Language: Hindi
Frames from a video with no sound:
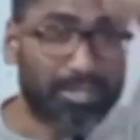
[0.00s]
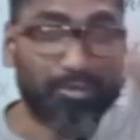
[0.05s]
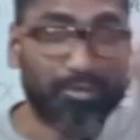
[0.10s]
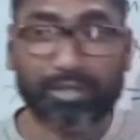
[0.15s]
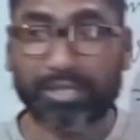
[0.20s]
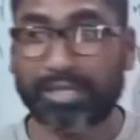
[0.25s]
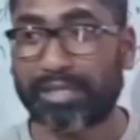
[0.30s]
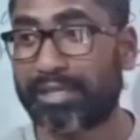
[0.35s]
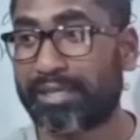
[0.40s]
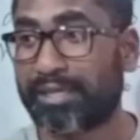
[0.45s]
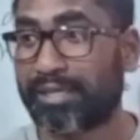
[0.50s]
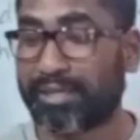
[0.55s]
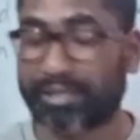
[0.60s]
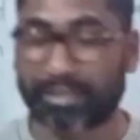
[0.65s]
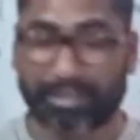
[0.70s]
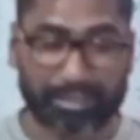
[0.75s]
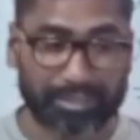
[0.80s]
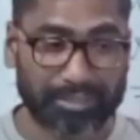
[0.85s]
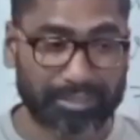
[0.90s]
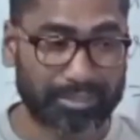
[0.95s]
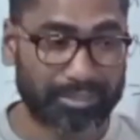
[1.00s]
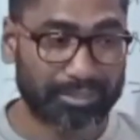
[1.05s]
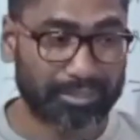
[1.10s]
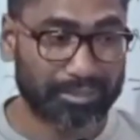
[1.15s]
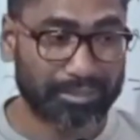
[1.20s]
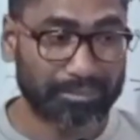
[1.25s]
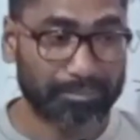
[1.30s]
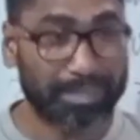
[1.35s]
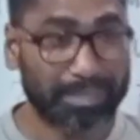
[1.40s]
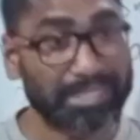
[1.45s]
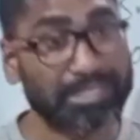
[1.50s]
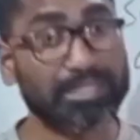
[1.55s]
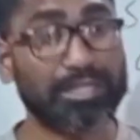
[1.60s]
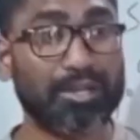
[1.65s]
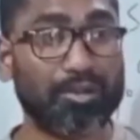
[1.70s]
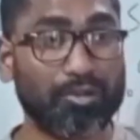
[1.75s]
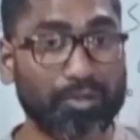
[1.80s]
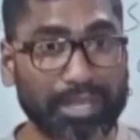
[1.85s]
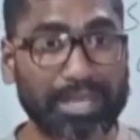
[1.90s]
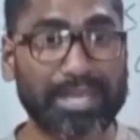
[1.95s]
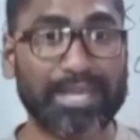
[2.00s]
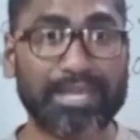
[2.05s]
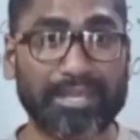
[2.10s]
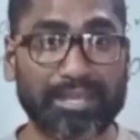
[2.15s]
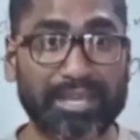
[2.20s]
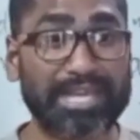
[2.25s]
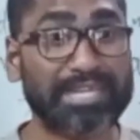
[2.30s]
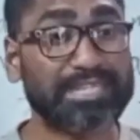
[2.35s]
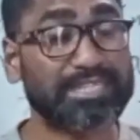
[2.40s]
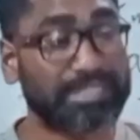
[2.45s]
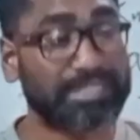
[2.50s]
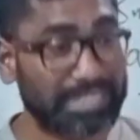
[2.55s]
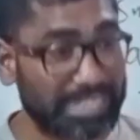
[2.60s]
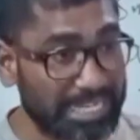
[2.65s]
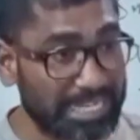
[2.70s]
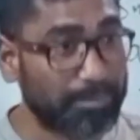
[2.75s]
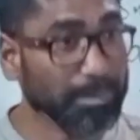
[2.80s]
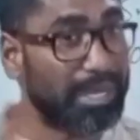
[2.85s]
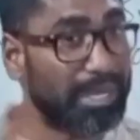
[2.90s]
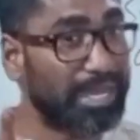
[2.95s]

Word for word: करोगे प्लस करोगे एक्सीड